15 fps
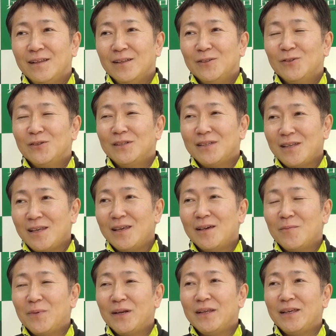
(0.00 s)
そうですね
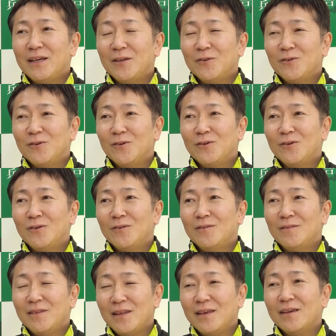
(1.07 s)
やっぱりあ
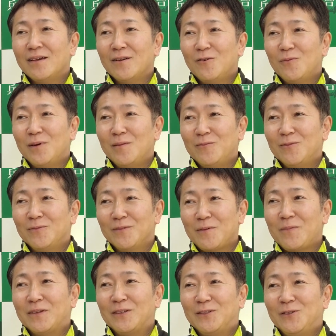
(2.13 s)
のねコバもやっ
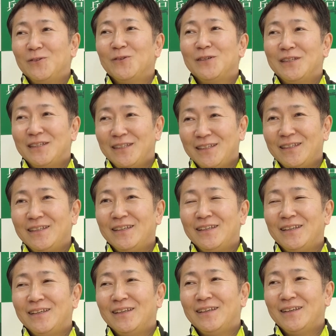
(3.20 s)
ぱ強い
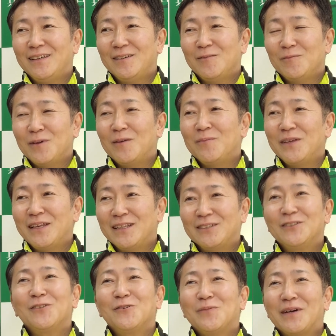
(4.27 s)
し、まあ、みんな
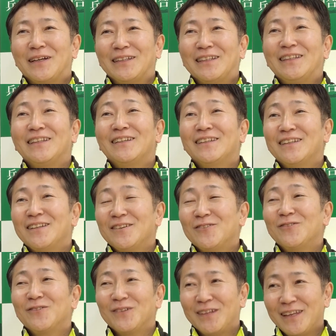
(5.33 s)
強い馬が出てきている
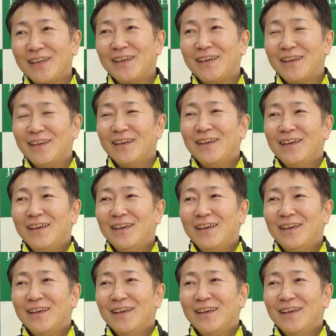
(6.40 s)
ので。